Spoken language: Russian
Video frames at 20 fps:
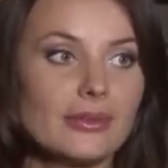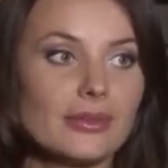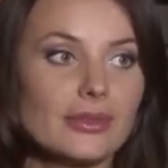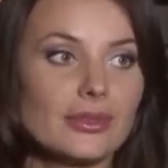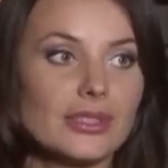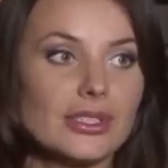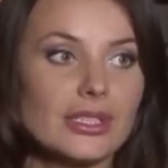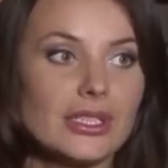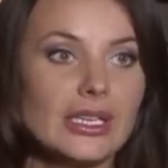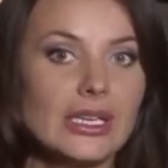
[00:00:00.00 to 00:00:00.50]

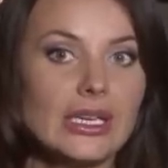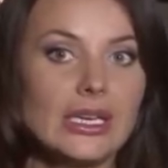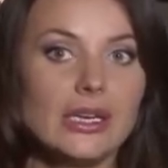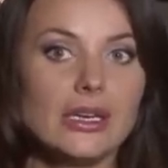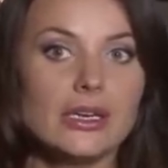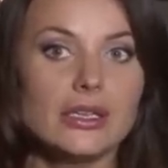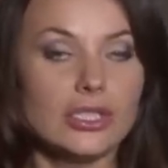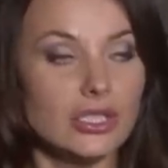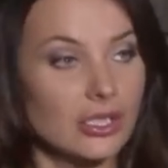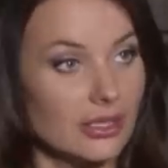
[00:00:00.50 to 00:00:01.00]
вот.
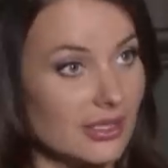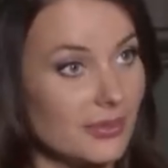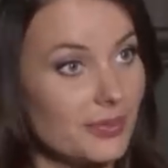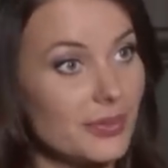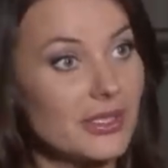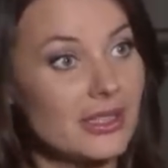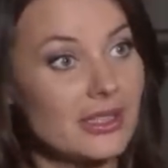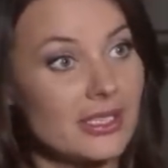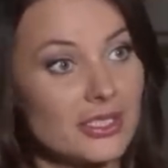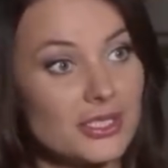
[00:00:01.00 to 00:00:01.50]
Нет,
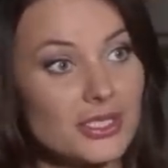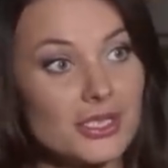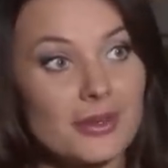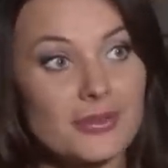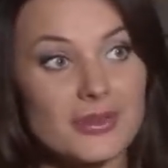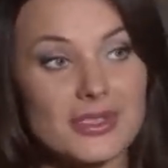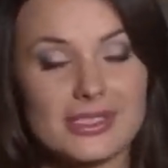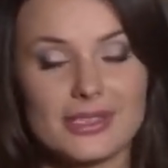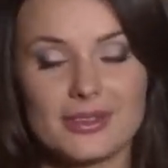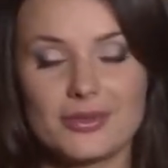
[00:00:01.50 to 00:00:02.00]
спит
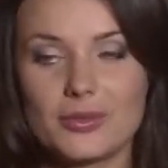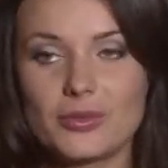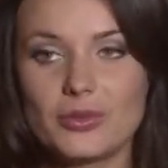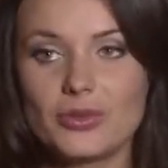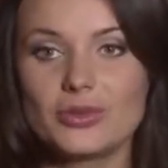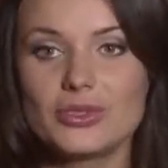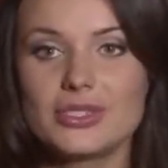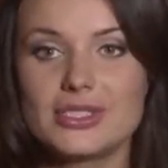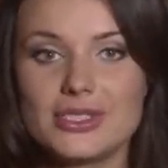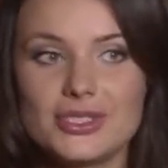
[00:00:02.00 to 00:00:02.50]
ночами, слава
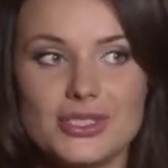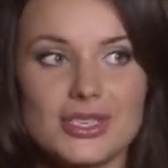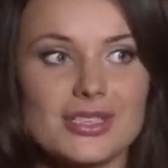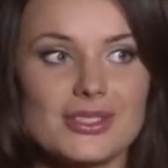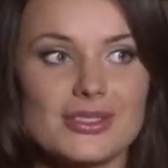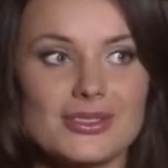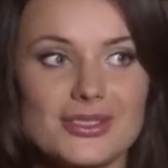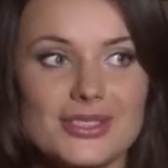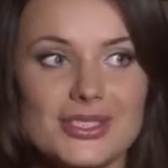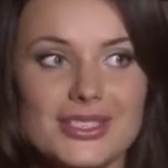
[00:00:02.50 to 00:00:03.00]
богу,
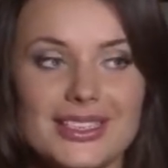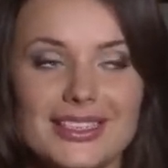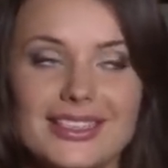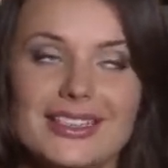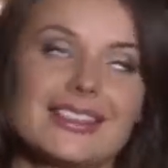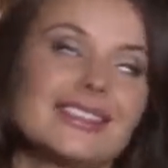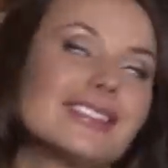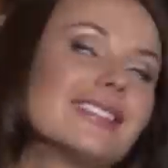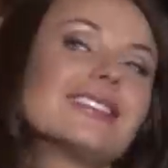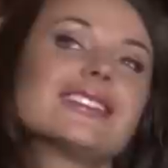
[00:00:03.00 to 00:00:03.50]
сейчас уже,
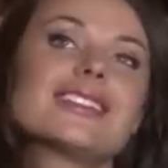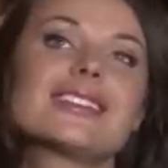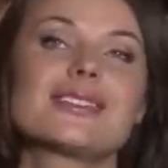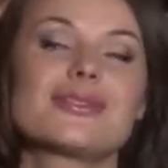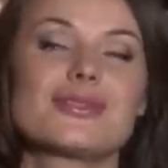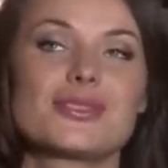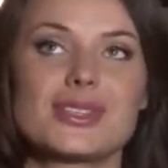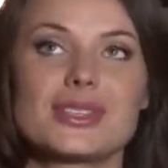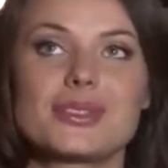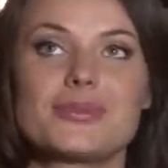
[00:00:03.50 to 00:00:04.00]
да,
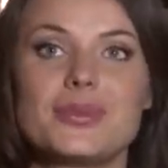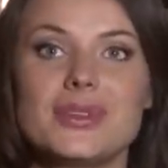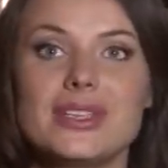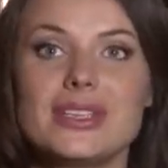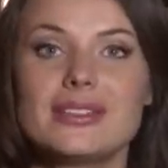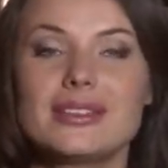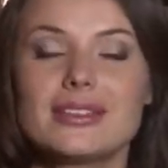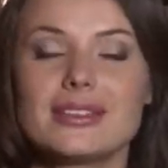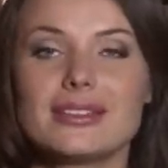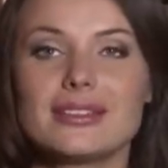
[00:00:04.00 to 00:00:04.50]
сейчас уже
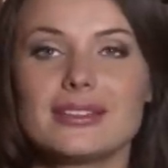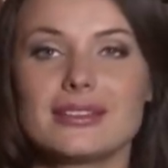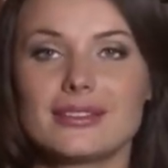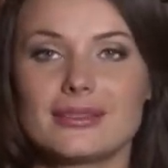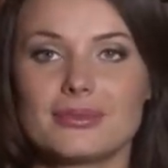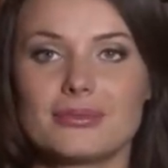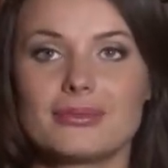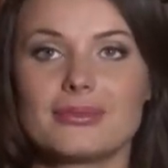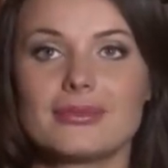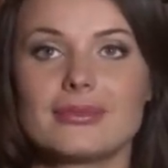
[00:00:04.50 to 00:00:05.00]
спит, и